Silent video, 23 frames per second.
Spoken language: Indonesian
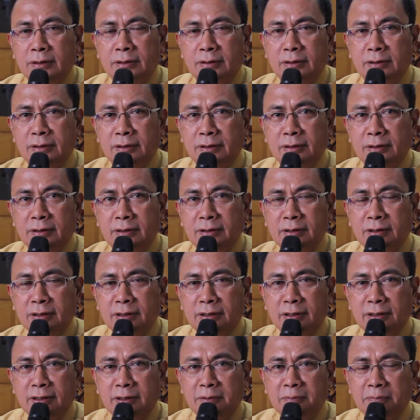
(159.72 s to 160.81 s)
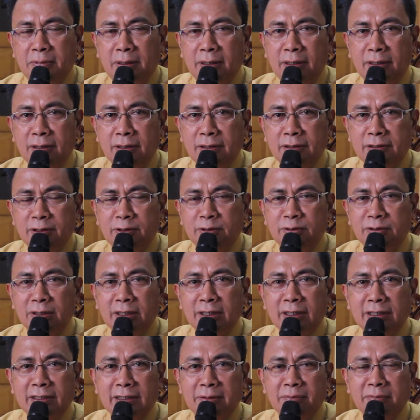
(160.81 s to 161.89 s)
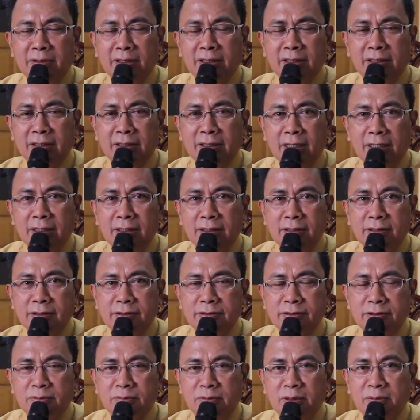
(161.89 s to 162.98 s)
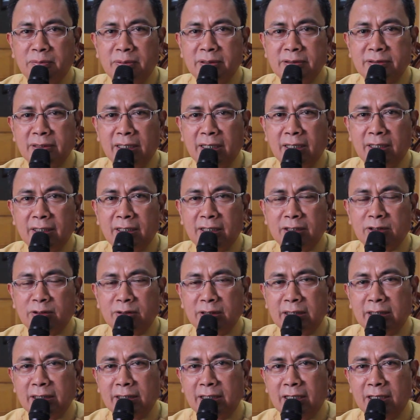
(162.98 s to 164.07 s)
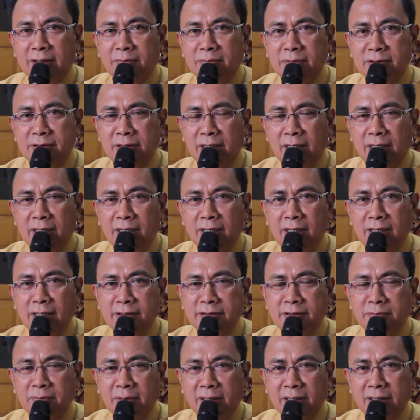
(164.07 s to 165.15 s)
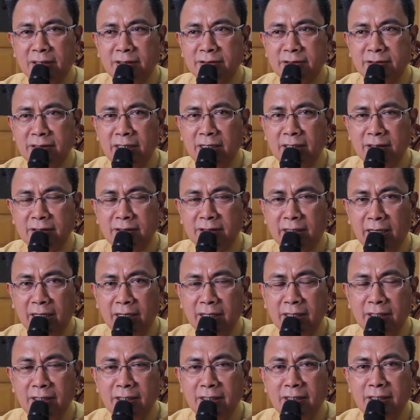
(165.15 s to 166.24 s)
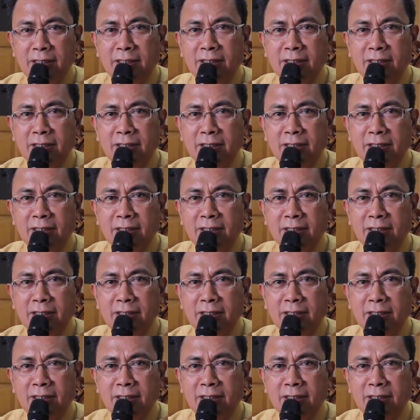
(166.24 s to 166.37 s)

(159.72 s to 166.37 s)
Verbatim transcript: Uh, ke depan tentunya kita menginginkan semua masyarakat Kota Tangerang bisa semakin sejahtera,